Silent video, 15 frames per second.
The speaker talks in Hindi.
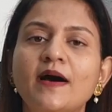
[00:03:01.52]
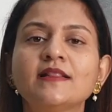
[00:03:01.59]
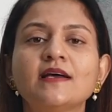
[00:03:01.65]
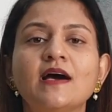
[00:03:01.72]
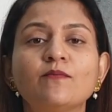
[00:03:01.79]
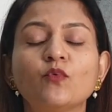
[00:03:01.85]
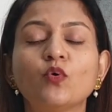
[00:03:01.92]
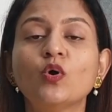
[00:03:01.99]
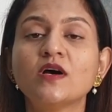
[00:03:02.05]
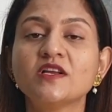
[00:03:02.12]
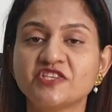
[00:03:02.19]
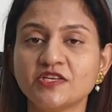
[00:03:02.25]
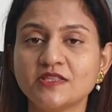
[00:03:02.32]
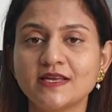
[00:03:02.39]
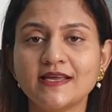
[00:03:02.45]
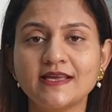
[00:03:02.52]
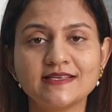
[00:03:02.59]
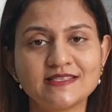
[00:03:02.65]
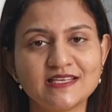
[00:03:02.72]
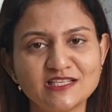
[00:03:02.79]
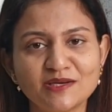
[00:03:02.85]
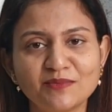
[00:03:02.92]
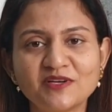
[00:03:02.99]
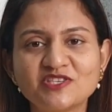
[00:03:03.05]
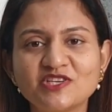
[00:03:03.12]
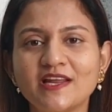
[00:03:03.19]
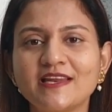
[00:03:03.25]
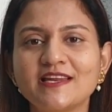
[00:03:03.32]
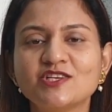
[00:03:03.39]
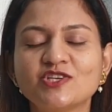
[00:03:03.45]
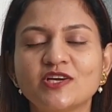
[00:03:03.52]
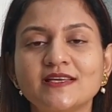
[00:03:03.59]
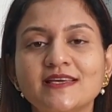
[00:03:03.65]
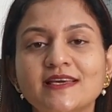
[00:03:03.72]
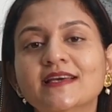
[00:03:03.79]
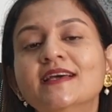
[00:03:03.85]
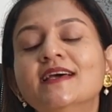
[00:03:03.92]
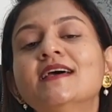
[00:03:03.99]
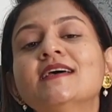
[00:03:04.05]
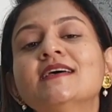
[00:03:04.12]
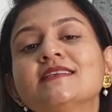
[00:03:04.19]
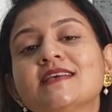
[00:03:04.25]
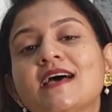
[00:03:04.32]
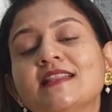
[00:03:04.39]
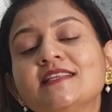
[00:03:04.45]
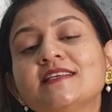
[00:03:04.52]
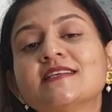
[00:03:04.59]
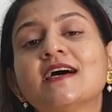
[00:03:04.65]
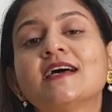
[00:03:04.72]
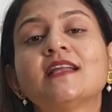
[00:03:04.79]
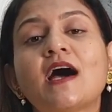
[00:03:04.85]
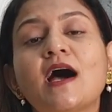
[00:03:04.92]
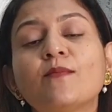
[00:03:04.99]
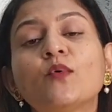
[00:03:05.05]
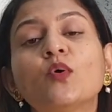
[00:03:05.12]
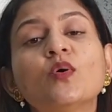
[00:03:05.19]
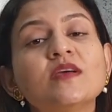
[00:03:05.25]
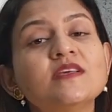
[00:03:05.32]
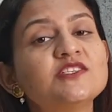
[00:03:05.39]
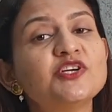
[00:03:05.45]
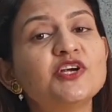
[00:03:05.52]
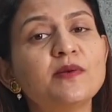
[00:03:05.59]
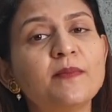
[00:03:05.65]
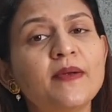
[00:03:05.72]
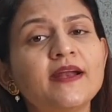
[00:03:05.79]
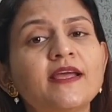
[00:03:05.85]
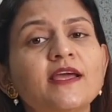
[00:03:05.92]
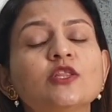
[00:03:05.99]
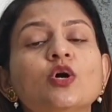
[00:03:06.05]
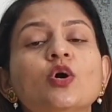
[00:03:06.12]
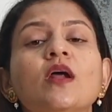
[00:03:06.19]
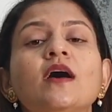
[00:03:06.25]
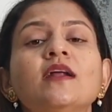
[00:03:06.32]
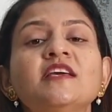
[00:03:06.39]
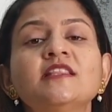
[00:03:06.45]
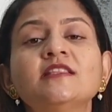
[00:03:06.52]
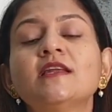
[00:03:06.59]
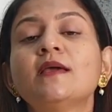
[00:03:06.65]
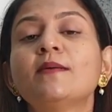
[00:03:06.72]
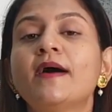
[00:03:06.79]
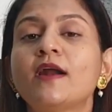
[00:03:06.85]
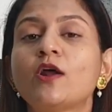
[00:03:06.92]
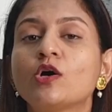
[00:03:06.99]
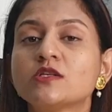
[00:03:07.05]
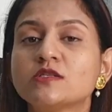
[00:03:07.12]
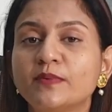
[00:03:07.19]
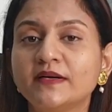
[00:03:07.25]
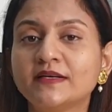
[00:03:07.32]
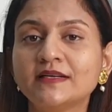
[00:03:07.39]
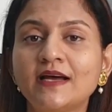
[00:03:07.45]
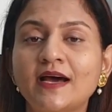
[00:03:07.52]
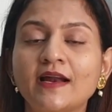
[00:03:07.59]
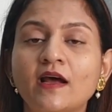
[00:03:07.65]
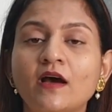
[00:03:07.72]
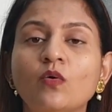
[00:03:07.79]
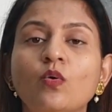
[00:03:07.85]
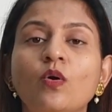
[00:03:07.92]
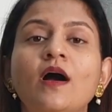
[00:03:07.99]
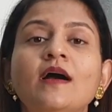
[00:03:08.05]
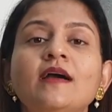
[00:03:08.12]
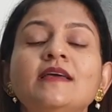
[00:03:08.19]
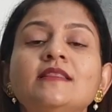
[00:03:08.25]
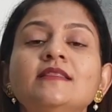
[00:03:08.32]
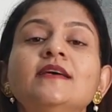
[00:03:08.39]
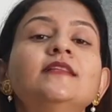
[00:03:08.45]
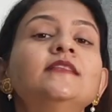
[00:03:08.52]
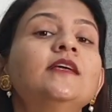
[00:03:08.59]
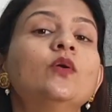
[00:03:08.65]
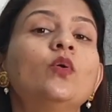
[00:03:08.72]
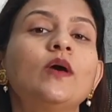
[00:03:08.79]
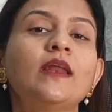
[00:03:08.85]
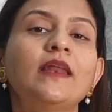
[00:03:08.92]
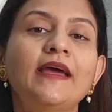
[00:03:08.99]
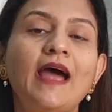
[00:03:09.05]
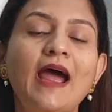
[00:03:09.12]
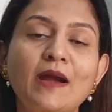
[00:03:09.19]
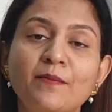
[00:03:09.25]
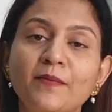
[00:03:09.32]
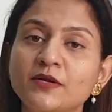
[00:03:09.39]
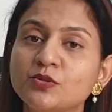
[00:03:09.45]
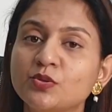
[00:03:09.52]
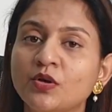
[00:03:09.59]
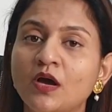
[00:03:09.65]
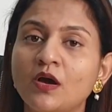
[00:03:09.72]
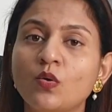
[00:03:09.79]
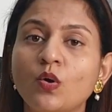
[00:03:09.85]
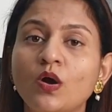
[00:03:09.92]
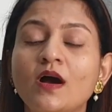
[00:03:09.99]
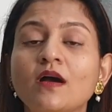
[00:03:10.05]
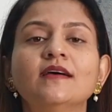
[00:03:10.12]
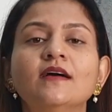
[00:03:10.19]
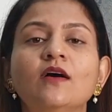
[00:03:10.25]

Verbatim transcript: बात आपको अच्छी तरीके से समझ लेनी चाहिए साथ ही साथ आपको इस ट्रीटमेंट के दौरान कितनी बार हॉस्पिटल आना होगा कितने दिनों के लिए एडमिट होना होगा